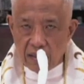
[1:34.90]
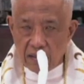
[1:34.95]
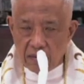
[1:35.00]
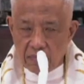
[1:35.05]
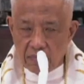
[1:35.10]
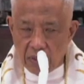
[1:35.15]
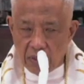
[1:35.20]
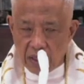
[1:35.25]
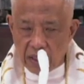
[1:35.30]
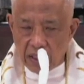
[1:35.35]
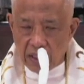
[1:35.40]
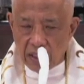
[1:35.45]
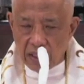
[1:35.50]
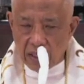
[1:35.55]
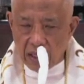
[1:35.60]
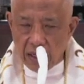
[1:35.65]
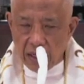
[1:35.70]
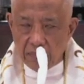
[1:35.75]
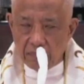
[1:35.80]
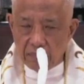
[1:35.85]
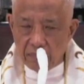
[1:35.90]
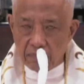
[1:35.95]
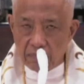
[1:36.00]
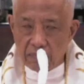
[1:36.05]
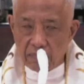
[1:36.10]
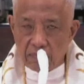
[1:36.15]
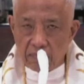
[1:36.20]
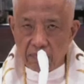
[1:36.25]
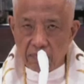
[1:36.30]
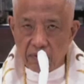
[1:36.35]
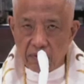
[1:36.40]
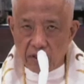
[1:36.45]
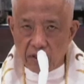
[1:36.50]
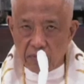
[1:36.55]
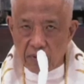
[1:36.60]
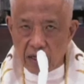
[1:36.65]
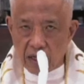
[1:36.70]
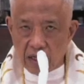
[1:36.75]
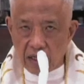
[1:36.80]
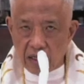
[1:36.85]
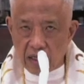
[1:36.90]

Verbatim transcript: maghirap yung mga